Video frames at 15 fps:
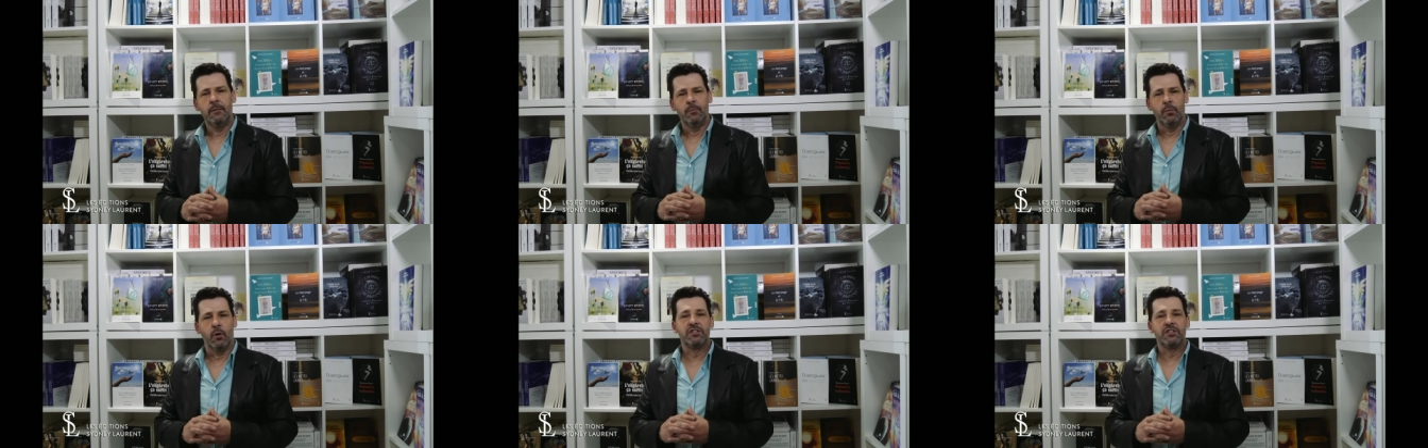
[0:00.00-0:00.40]

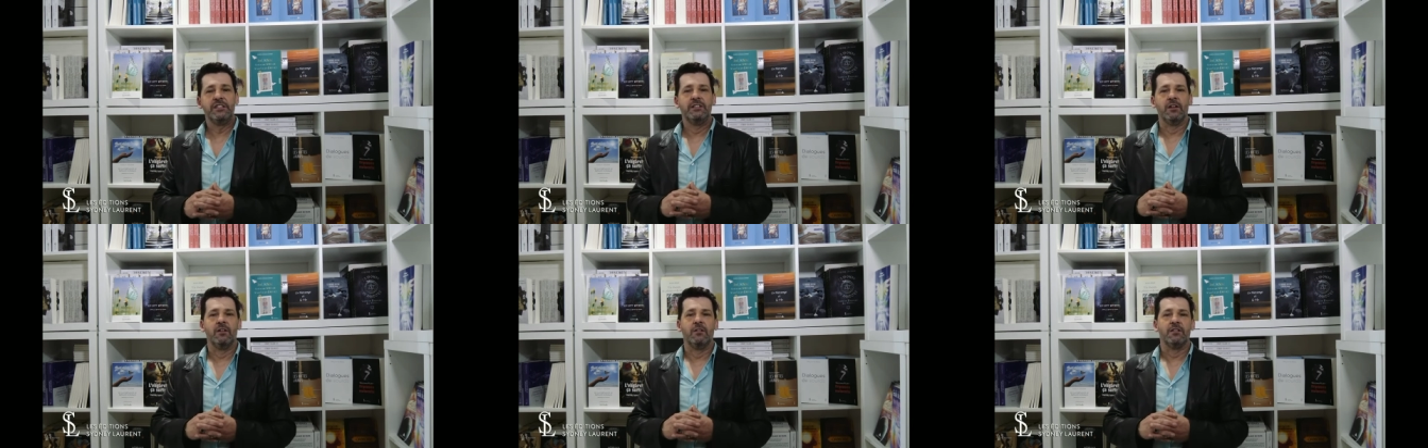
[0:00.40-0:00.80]
Plongée
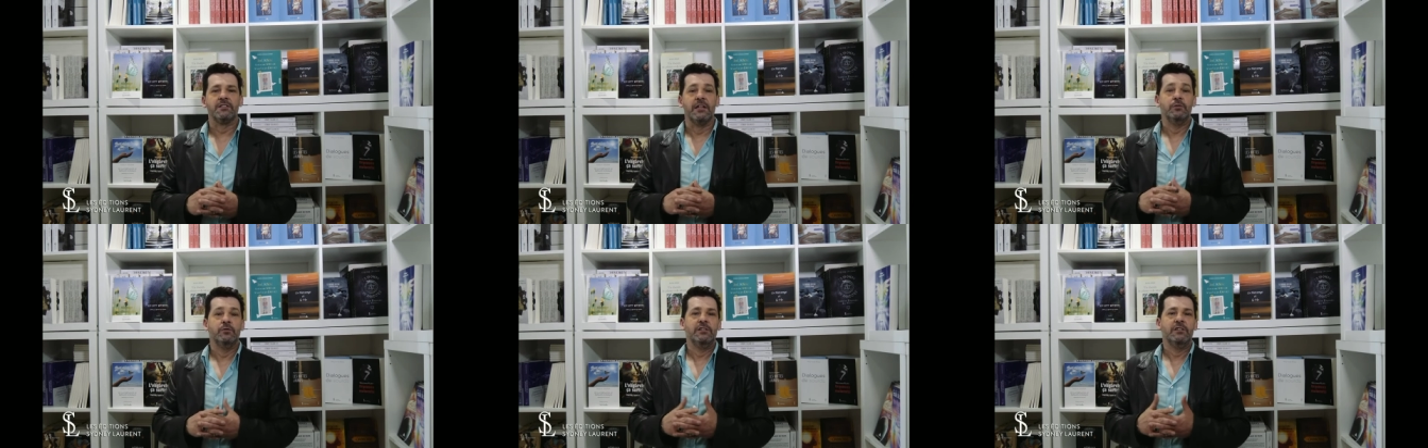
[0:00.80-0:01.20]
dans
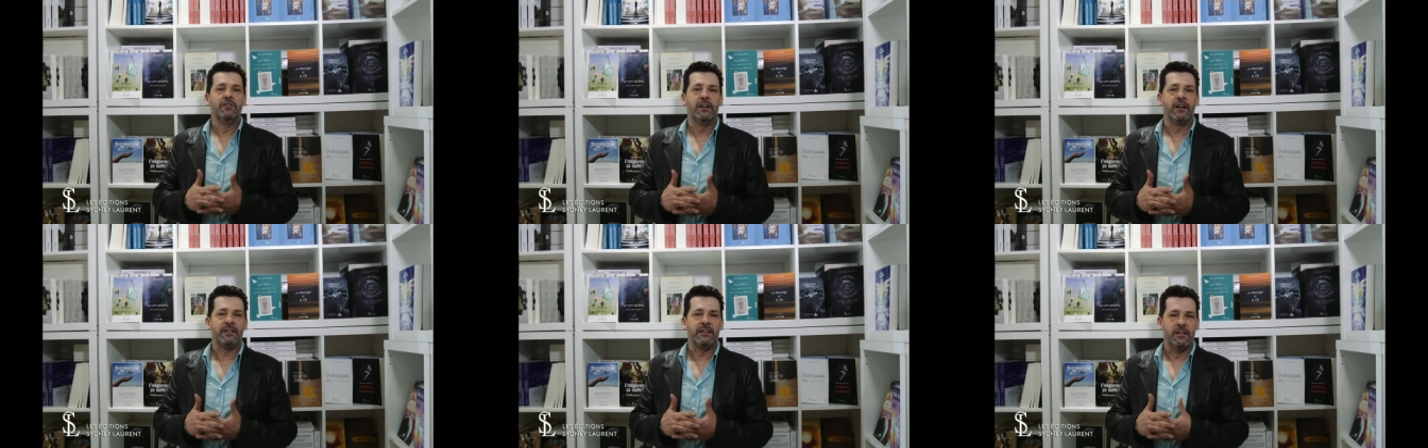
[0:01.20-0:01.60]
un
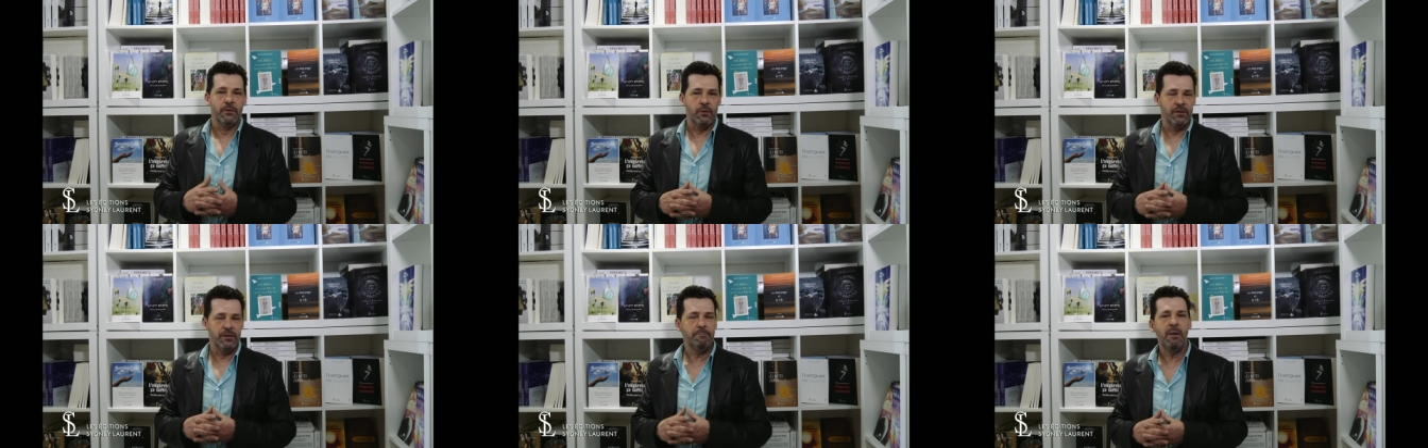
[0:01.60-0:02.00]
univers qu'elle
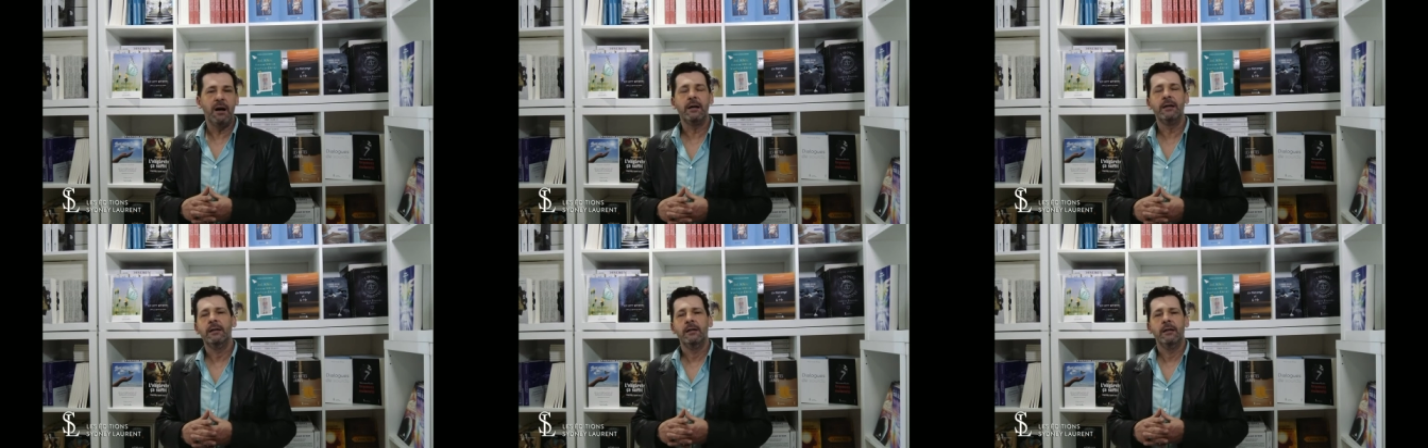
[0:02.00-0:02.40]
ne connaît
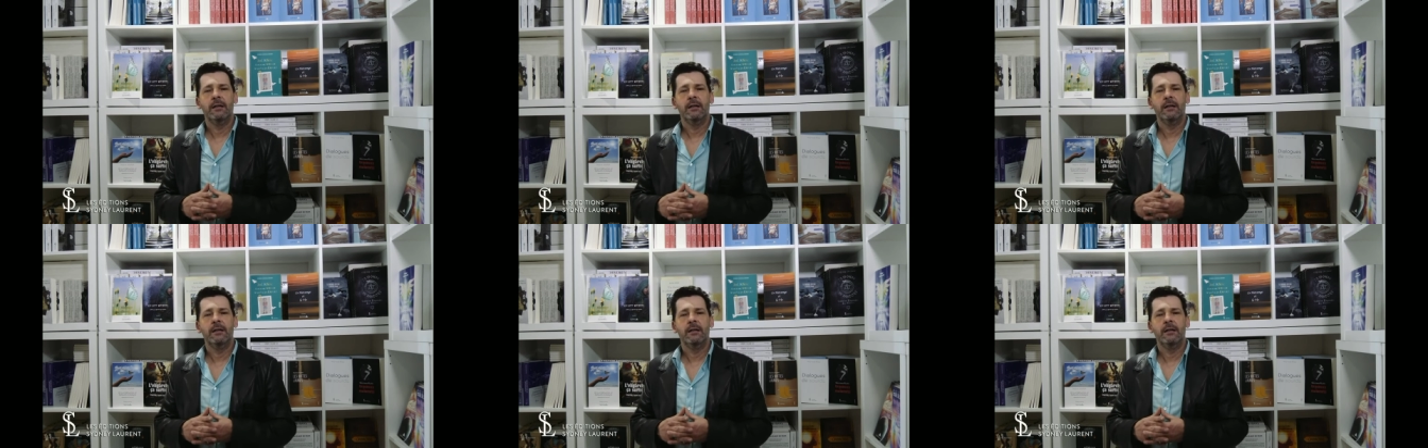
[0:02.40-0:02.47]
pas,